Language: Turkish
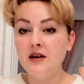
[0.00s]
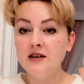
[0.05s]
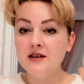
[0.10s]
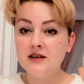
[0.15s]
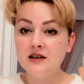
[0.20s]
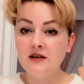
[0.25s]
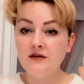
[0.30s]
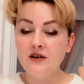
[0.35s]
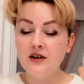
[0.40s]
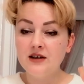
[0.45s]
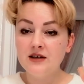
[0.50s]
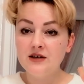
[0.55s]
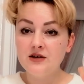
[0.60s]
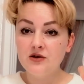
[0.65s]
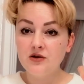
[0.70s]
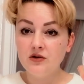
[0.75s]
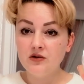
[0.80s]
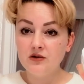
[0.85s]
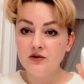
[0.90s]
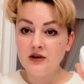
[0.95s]
eski
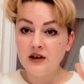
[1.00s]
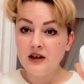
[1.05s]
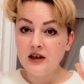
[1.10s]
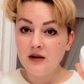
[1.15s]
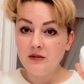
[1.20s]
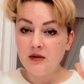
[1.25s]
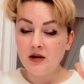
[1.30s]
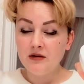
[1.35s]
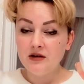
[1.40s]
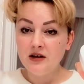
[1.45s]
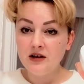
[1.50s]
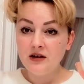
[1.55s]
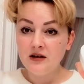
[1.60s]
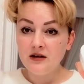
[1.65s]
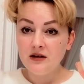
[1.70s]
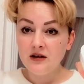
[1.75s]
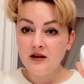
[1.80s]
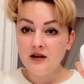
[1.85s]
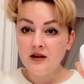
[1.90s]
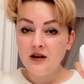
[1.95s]
versiyonu denemedi?
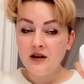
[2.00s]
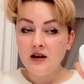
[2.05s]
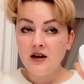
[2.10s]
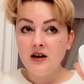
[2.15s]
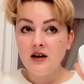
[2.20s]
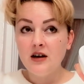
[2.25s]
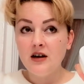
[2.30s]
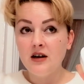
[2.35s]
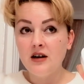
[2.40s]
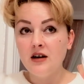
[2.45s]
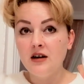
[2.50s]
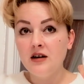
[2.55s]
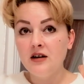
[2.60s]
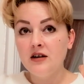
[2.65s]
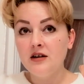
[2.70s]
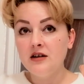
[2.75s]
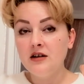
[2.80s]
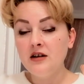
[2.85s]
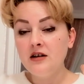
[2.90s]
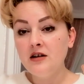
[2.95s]
Ee,
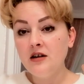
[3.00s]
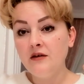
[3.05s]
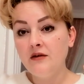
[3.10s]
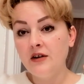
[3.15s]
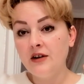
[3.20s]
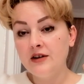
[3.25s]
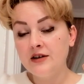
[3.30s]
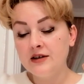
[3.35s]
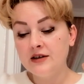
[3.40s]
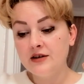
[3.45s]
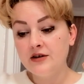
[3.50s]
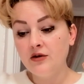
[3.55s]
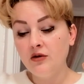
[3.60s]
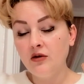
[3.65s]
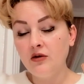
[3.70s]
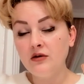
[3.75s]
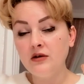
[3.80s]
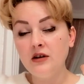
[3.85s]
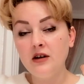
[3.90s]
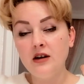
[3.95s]
yeni
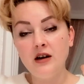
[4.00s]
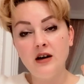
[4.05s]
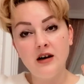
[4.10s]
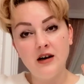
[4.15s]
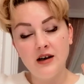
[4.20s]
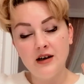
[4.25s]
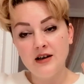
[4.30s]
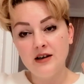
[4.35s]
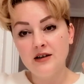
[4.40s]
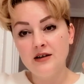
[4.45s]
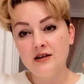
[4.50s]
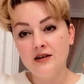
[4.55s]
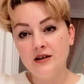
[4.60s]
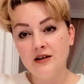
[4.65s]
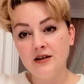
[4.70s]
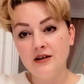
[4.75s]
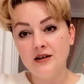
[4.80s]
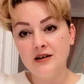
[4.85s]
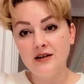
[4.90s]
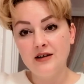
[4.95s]
versiyon gayet e,
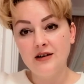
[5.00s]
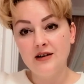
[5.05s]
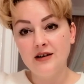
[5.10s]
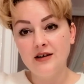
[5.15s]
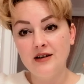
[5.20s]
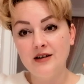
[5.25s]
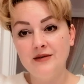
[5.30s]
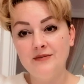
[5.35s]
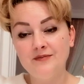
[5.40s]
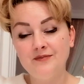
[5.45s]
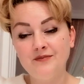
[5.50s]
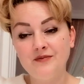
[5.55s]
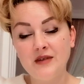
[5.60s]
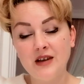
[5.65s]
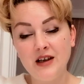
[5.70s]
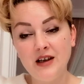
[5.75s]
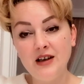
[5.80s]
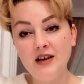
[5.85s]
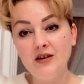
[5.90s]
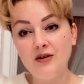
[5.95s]

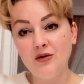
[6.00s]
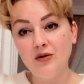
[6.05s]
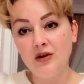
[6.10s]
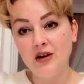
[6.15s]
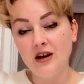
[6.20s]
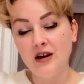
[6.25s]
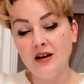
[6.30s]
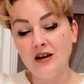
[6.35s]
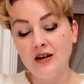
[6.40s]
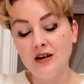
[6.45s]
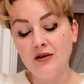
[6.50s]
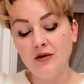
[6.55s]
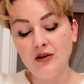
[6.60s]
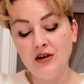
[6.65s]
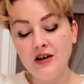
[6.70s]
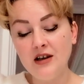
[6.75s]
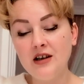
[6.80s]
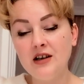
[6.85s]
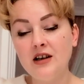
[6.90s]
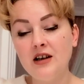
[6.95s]
iyi ola,
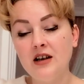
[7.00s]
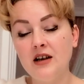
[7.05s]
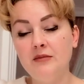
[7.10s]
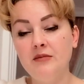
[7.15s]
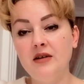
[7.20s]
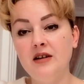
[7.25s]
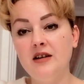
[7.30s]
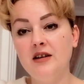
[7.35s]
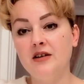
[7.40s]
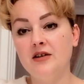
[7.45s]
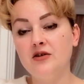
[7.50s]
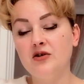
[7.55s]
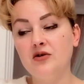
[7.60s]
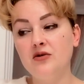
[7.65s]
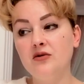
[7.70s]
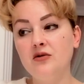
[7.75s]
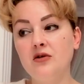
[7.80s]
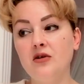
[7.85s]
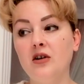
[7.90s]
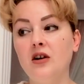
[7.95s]
iyi gelebilir.
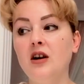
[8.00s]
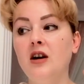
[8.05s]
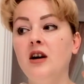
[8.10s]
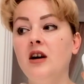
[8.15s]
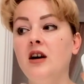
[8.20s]
Çünkü